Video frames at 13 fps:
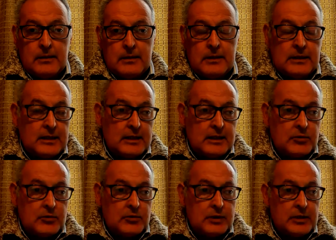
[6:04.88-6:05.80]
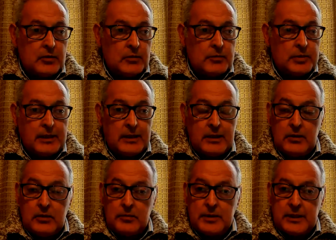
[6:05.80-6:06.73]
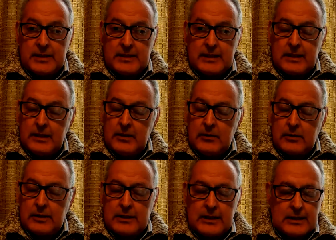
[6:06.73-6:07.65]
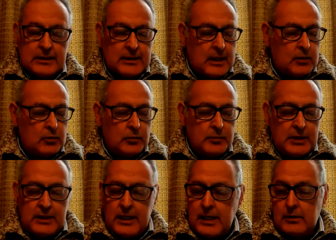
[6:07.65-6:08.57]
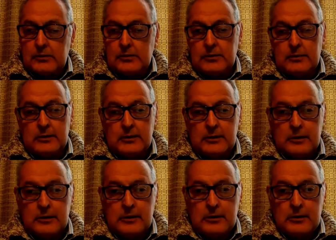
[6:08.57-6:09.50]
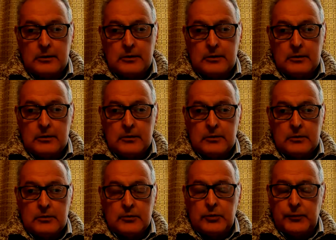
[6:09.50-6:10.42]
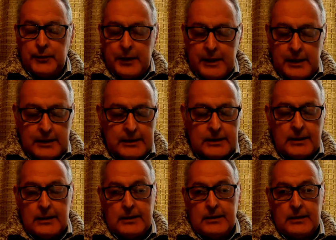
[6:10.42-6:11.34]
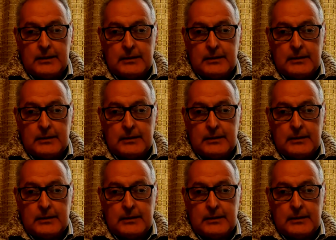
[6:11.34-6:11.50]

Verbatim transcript: Y este Jesús incomprendido, perseguido, rechazado, humillado, sufriente,